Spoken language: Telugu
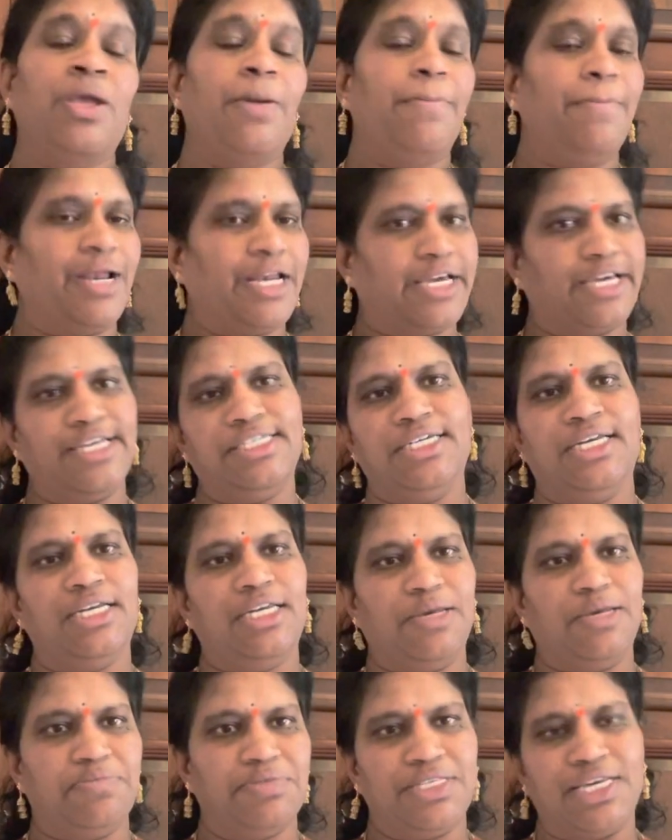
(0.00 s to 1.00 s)
మన కిచెన్
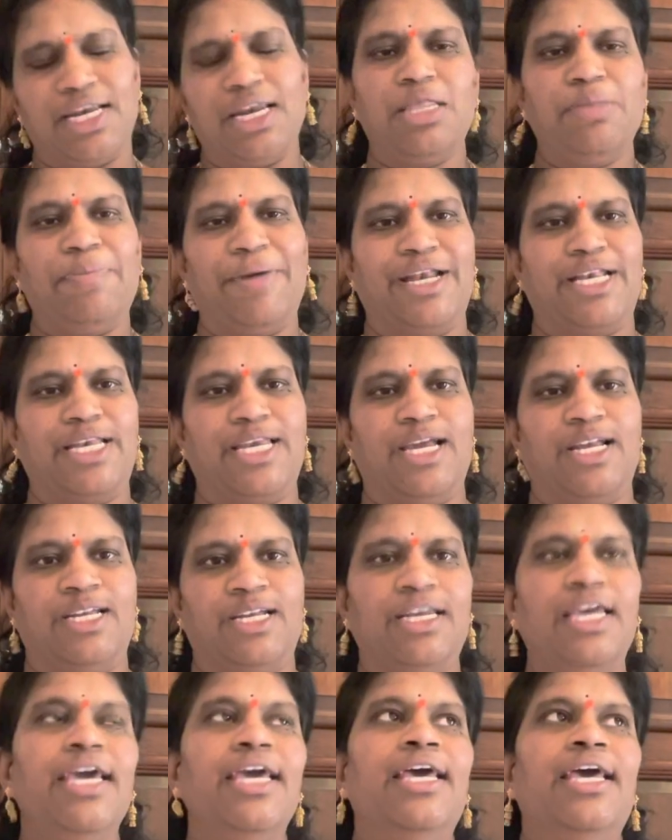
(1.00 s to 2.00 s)
టిప్స్ అనేది
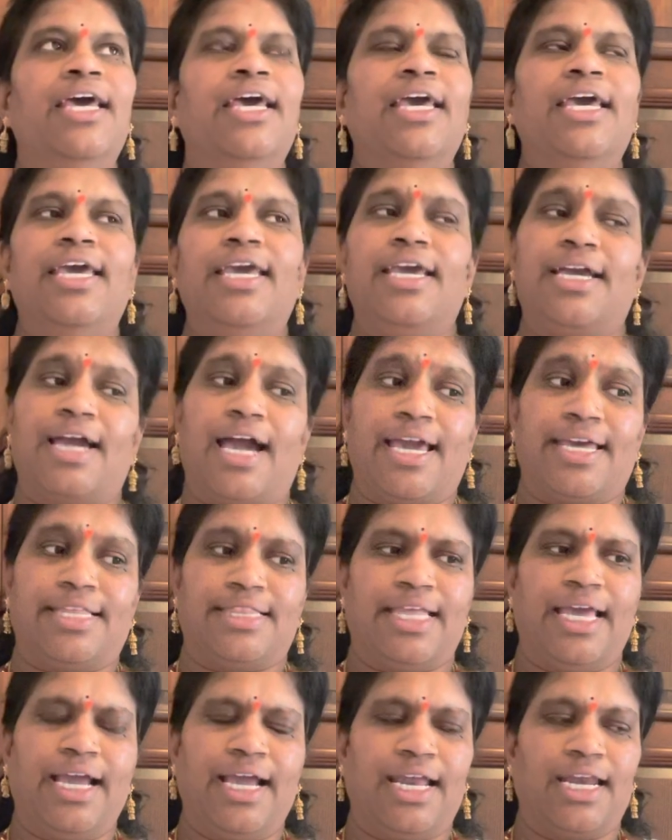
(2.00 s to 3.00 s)
పెట్టానండి ఇంకా
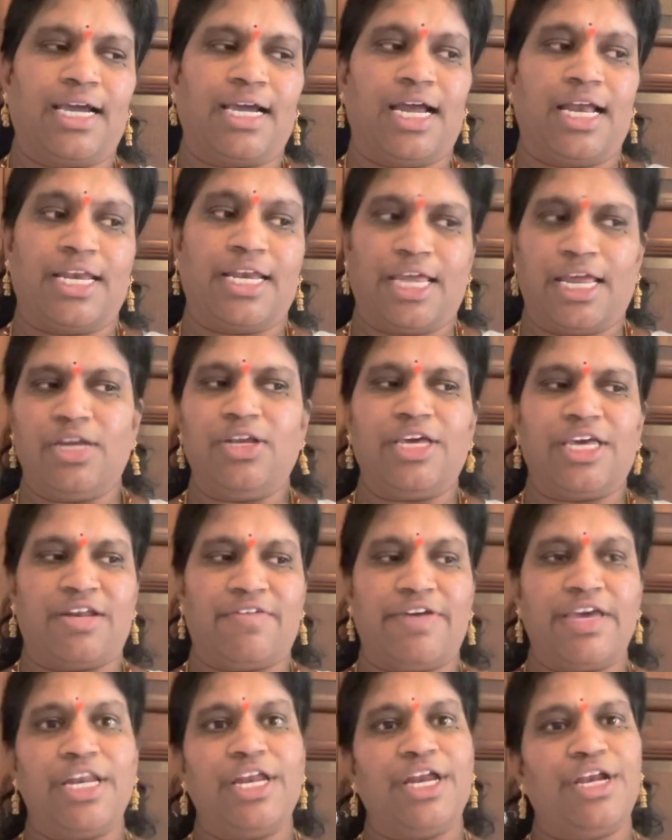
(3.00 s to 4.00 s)
అయితే కనుక నేను
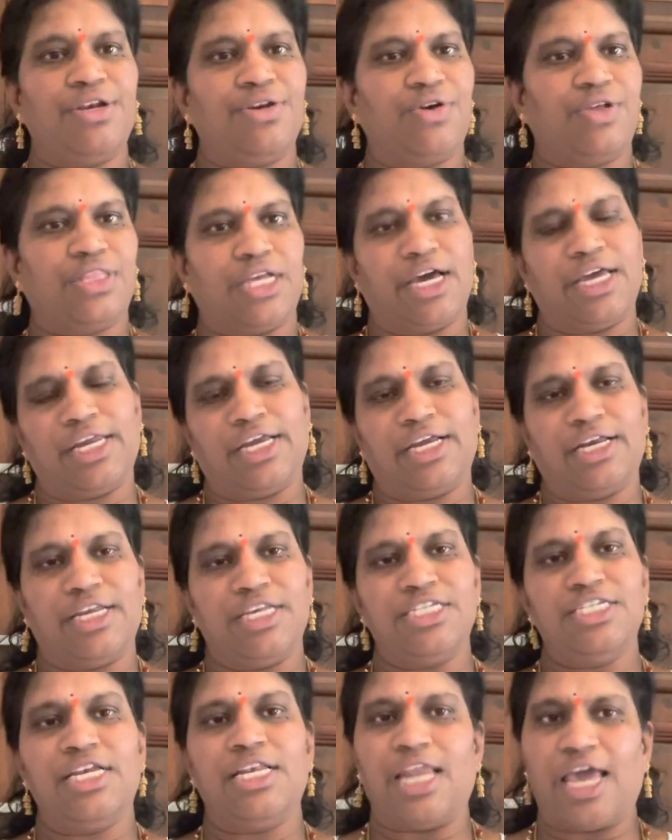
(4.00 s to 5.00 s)
ఇరవై రెండో తారీఖు
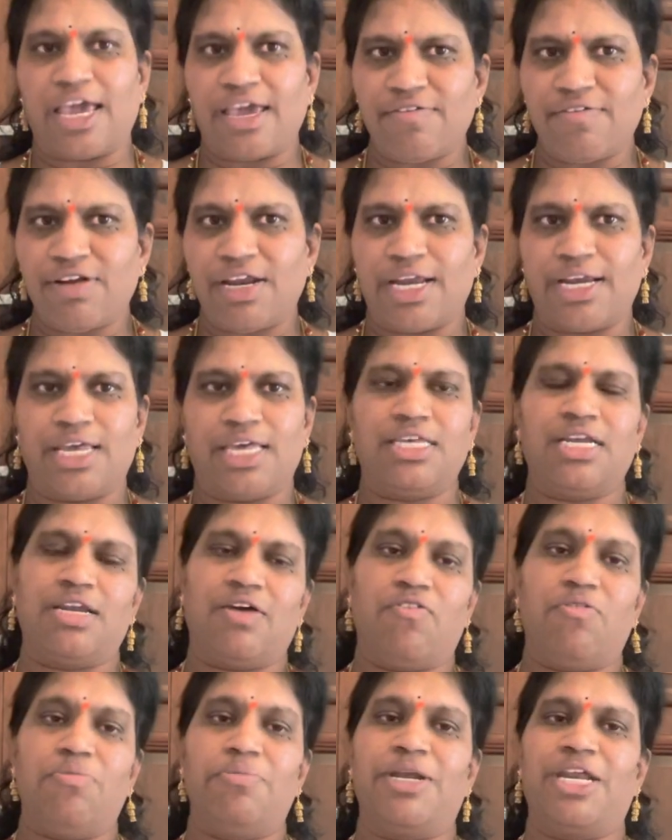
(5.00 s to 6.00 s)
నుంచి లైవ్లు అనేది
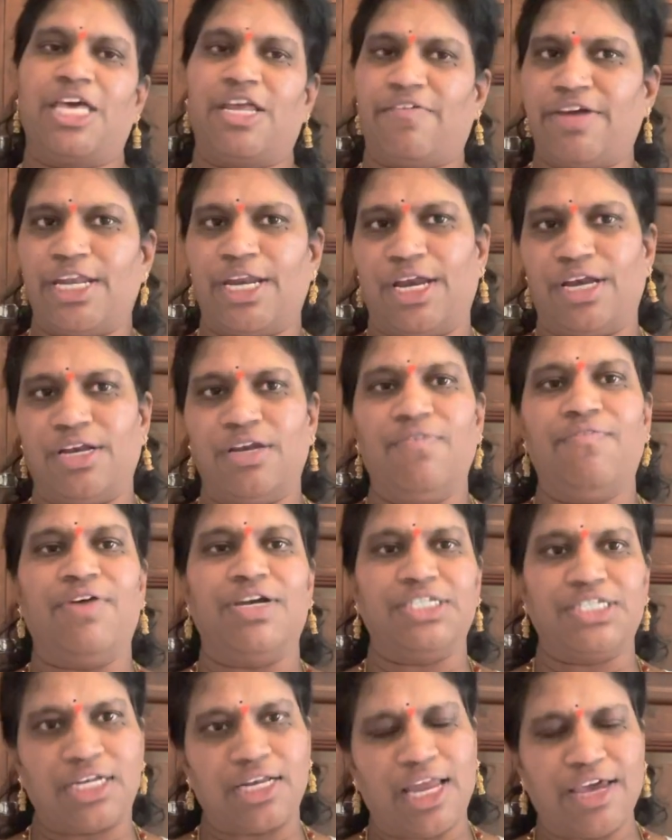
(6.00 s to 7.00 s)
నవంబర్ ఇరవై రెండు
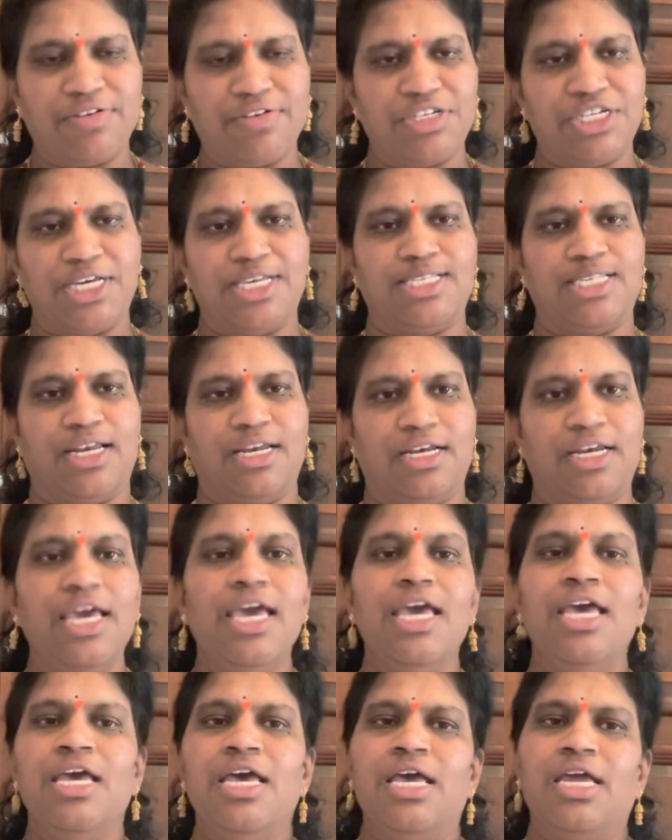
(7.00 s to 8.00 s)
ఫస్ట్ లైవ్ చేశానండి
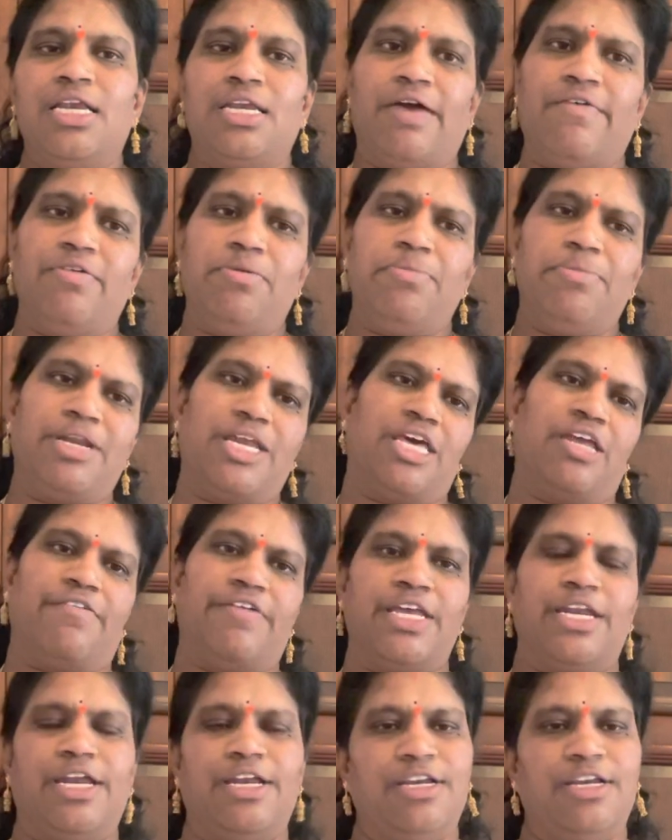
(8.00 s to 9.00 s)
నవంబర్
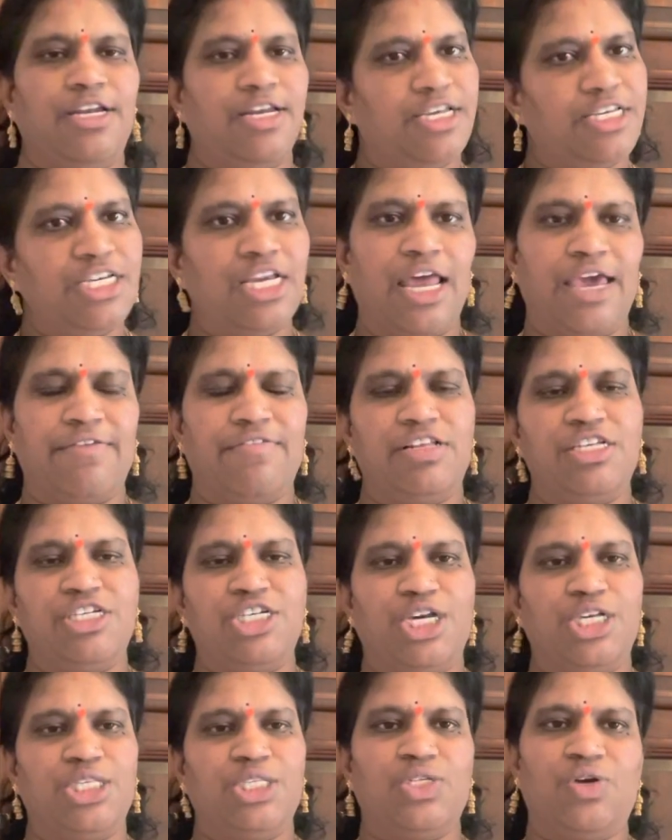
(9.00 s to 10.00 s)
ఇరవై రెండు నుంచి లైవ్లు
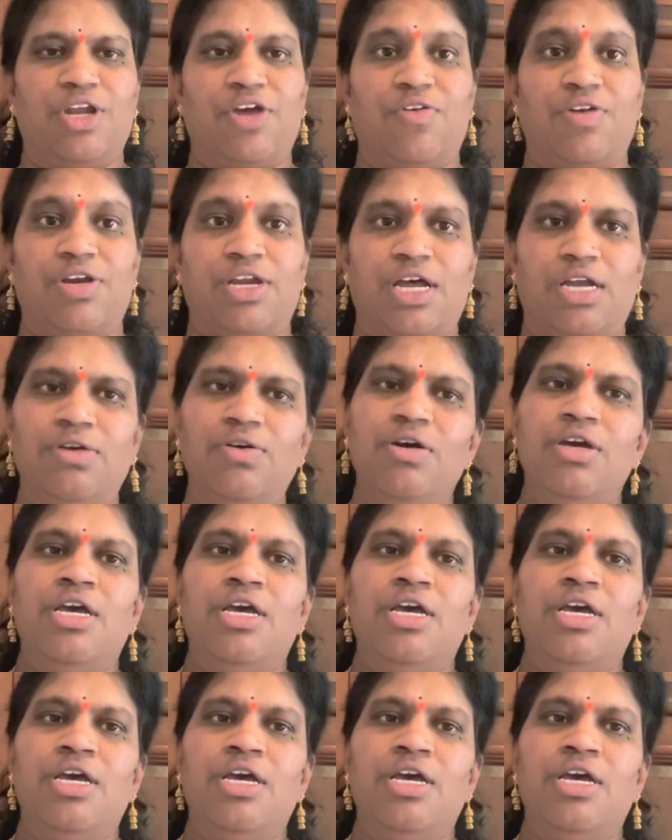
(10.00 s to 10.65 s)
చేస్తూనే ఉన్నాను